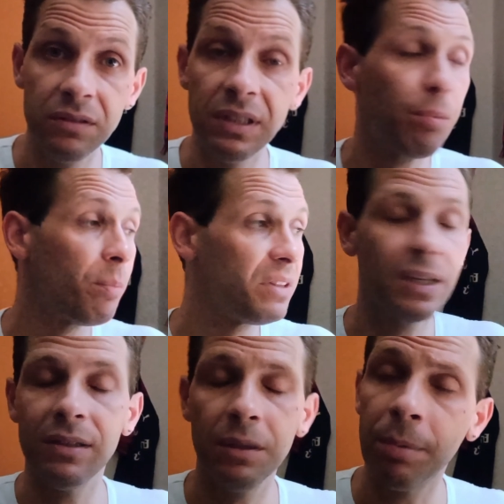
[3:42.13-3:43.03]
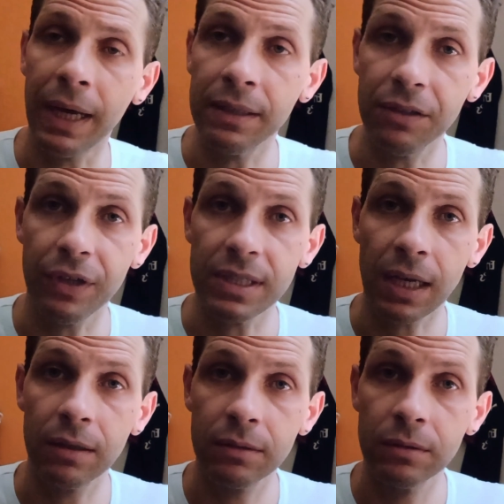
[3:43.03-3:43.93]
Te può mettere chi ti pare in
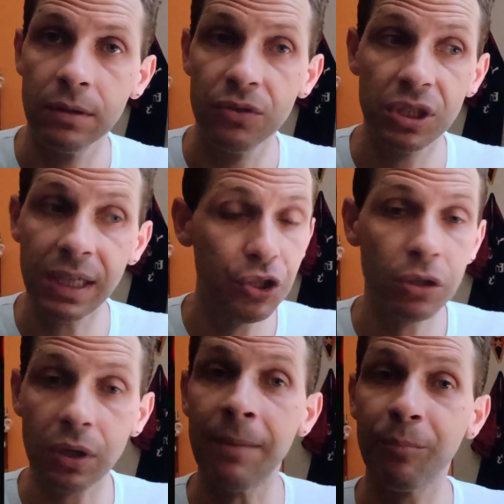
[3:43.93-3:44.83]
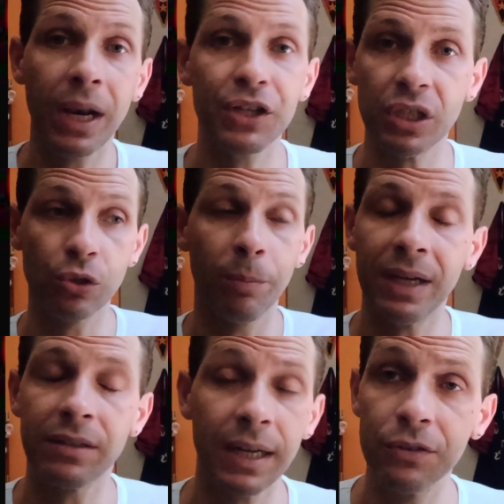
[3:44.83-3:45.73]
difesa, se il centrocampo lascia
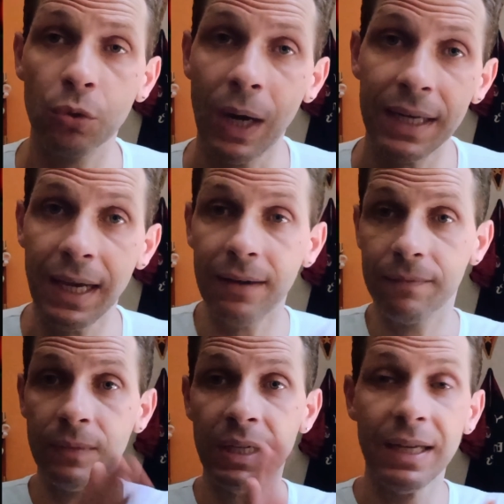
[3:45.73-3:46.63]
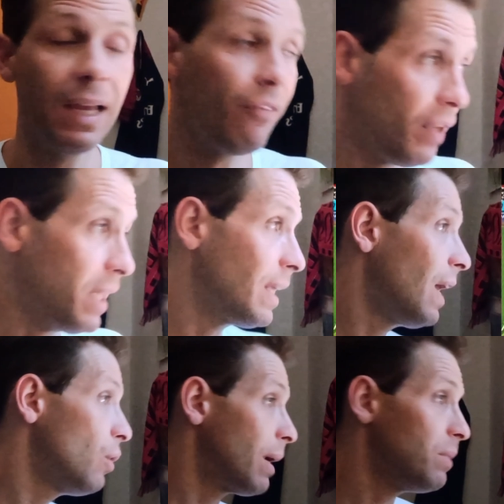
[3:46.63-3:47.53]
scoperta la retroguardia è finita.
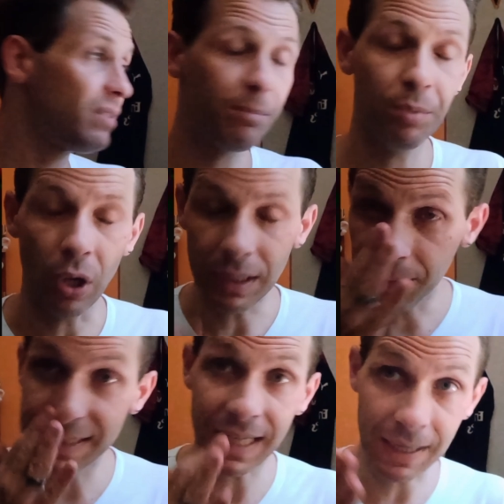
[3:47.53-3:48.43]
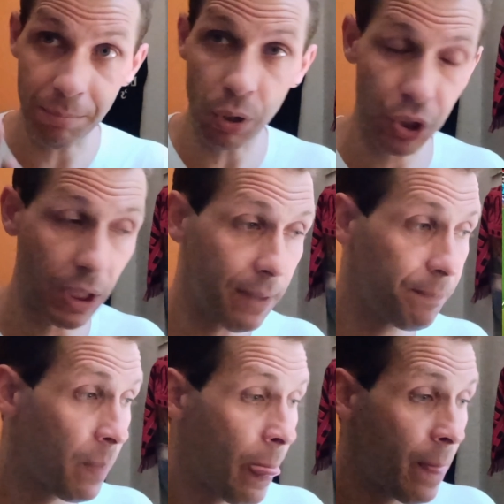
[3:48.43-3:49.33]
Allora mister Pioli, mister
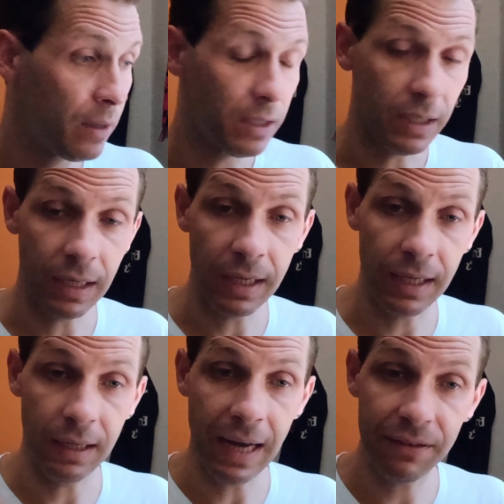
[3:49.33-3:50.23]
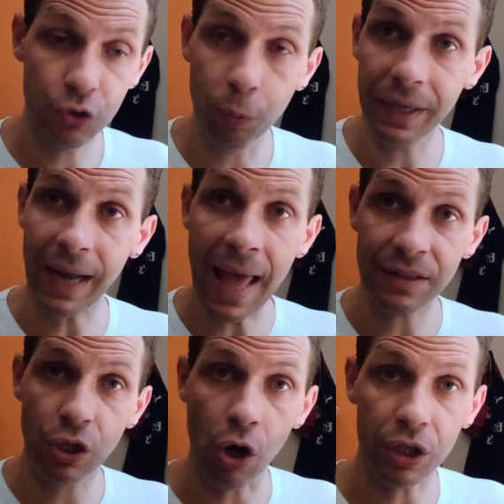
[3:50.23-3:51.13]
Capoccia, eh, l'head super
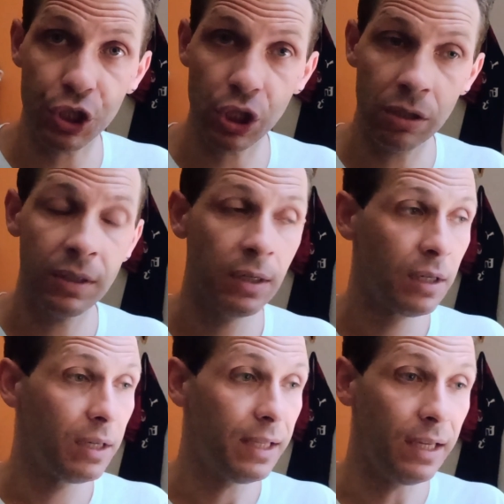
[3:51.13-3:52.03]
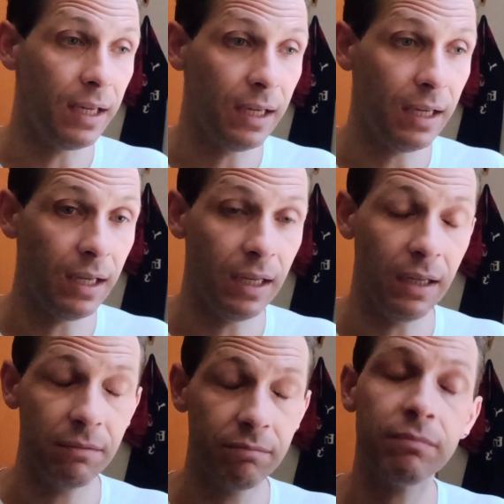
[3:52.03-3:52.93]
head coach,
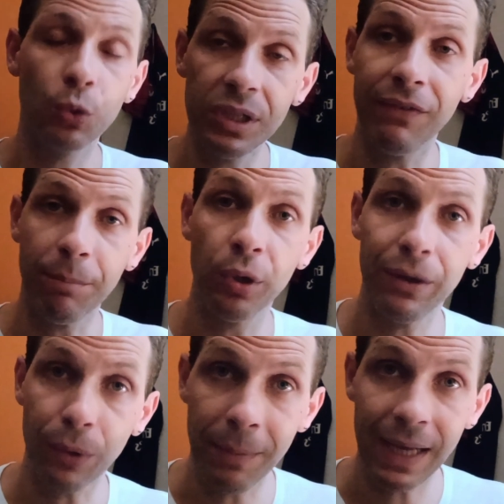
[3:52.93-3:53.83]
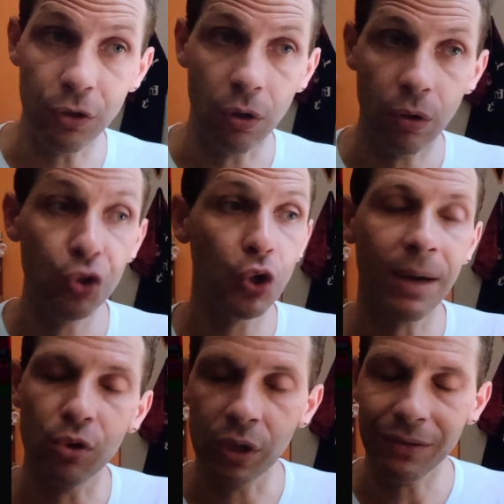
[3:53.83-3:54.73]
eh, qui deve porre un rimedio, o
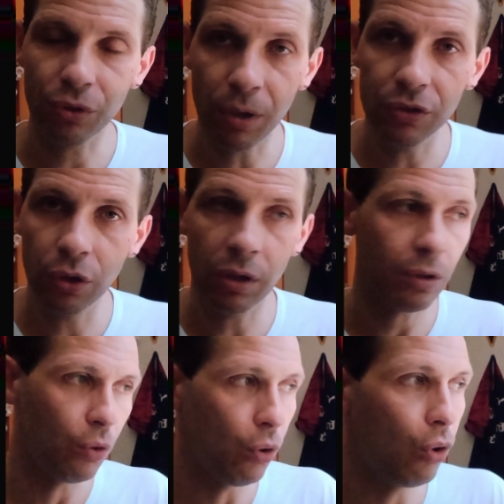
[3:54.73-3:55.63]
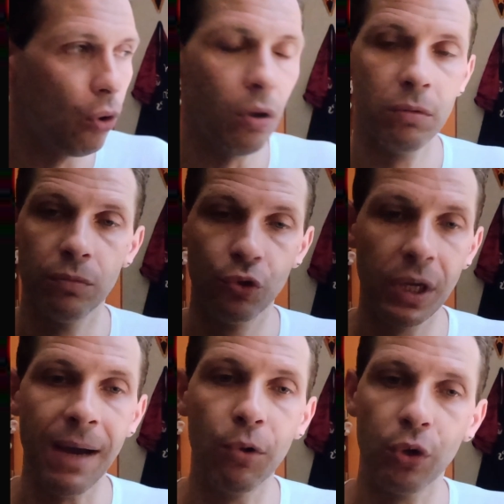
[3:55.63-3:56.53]
giochiamo con altro modulo o
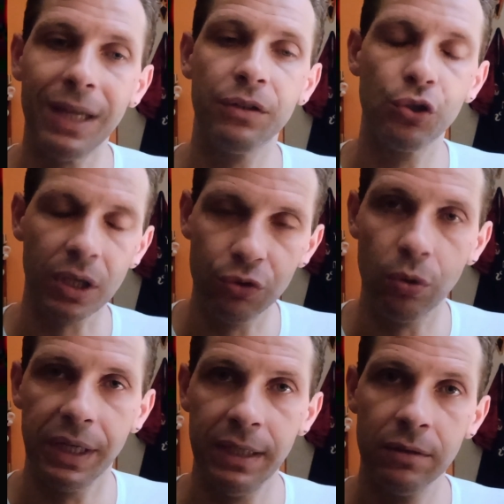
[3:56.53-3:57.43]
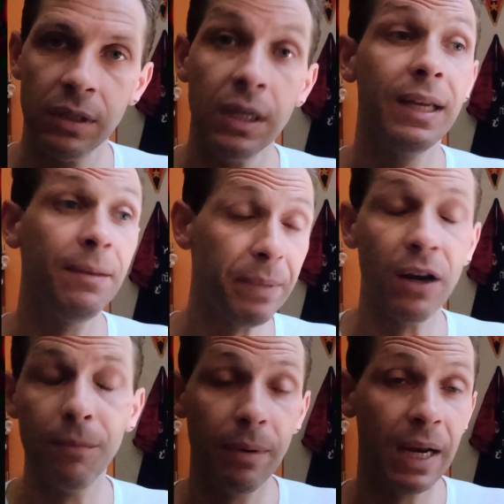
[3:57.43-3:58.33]
giochiamo con altri giocatori, in
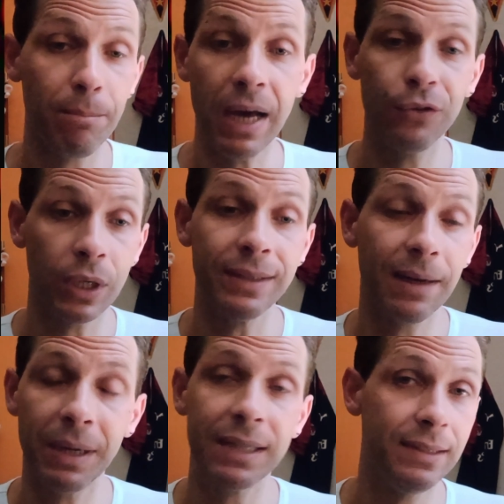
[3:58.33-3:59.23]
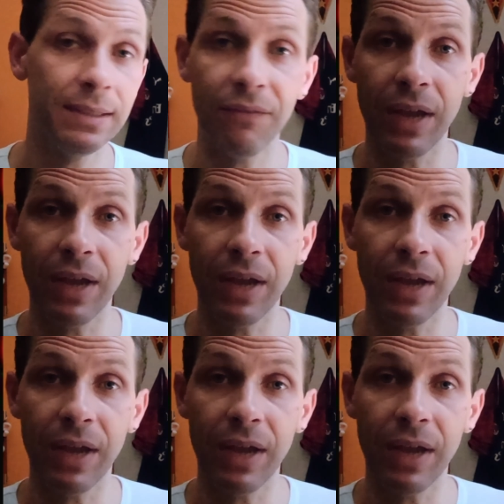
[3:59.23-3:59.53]
piano a mano a mano durante la partita